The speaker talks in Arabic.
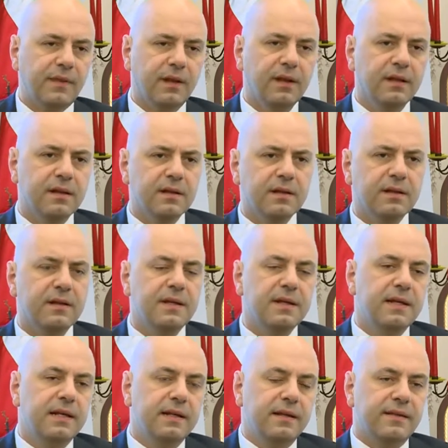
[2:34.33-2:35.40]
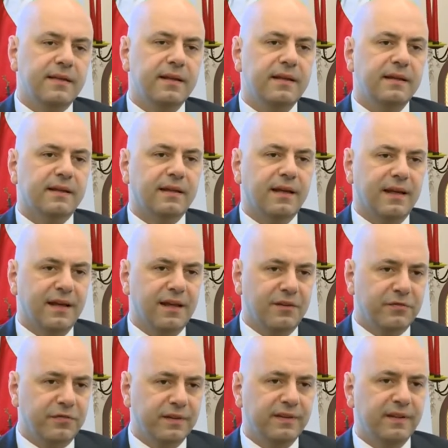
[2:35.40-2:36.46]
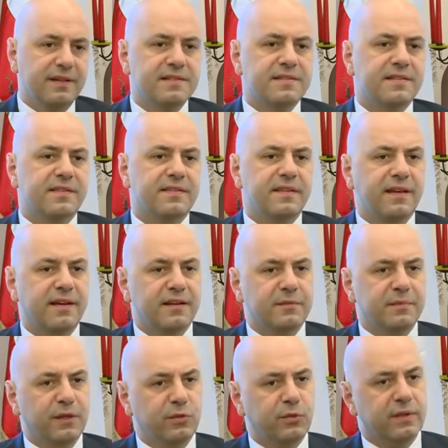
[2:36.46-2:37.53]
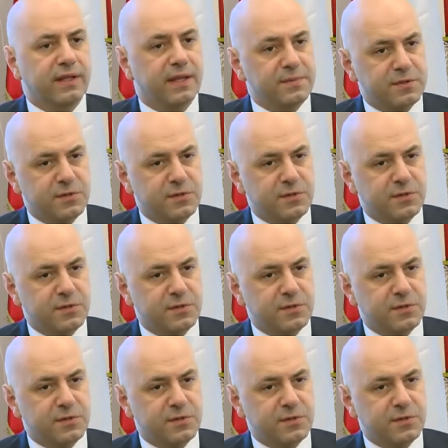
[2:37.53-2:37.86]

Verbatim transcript: آه، لذلك خفضنا الاستثناءات بحدود ال 65%